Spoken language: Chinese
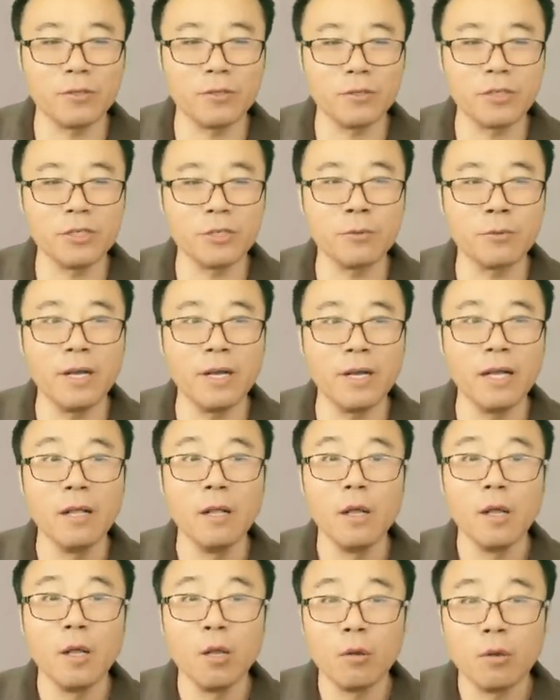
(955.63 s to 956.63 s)
都是说
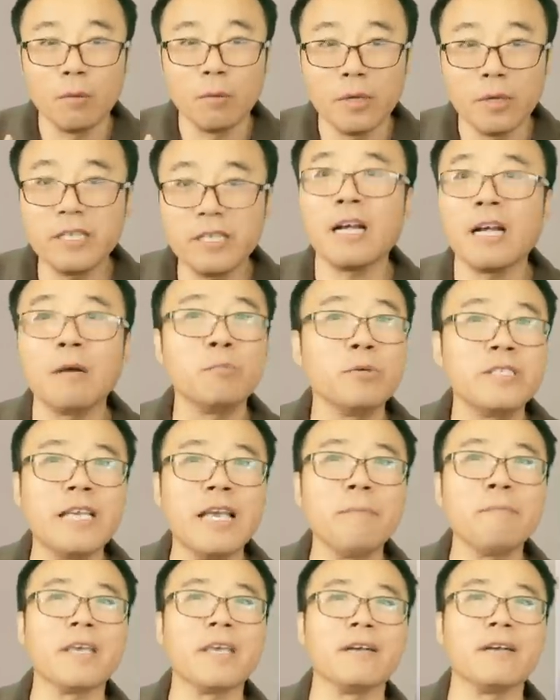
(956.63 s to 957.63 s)
立场不
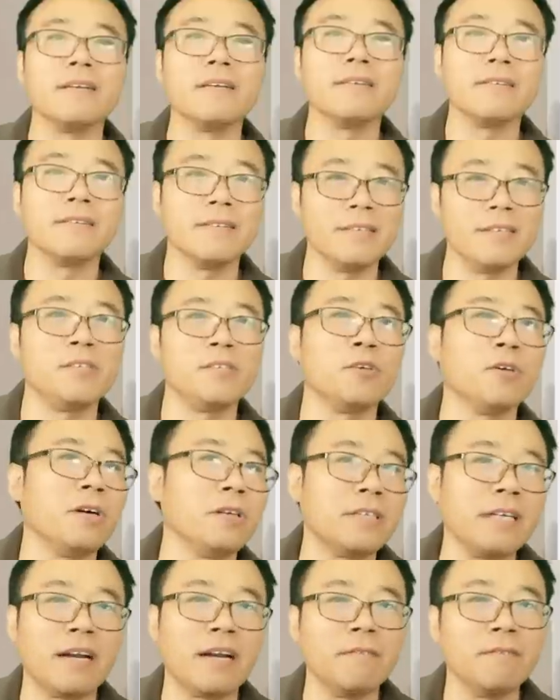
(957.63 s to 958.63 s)
鲜明，你就有
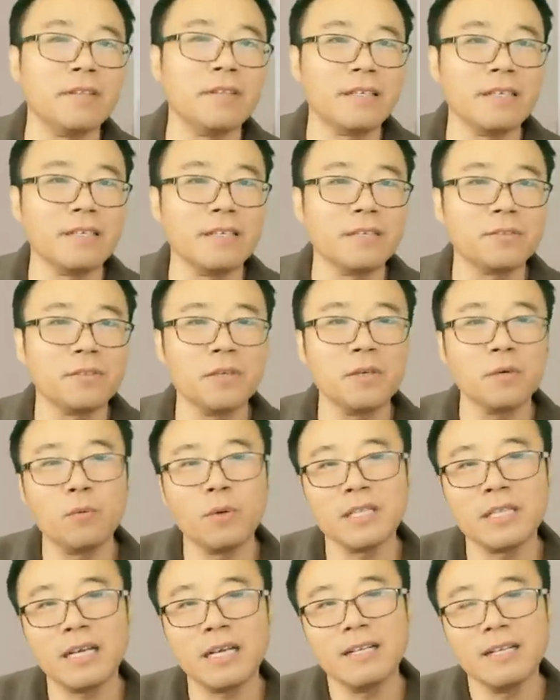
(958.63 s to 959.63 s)
这样问题。所以
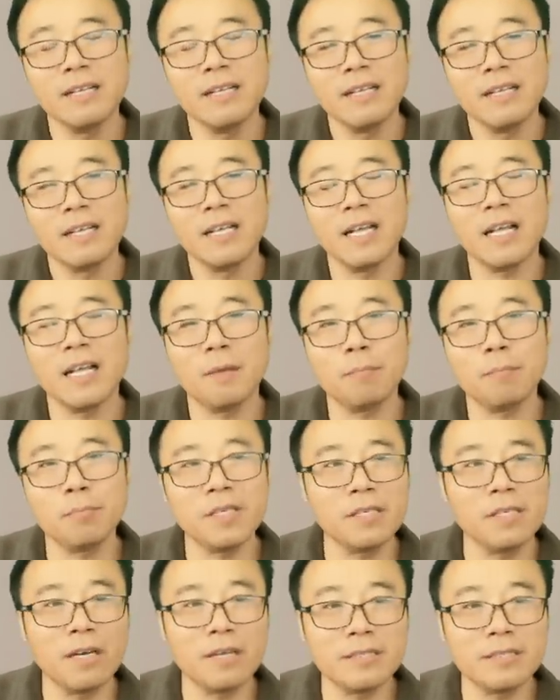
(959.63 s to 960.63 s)
我呢，呃，比较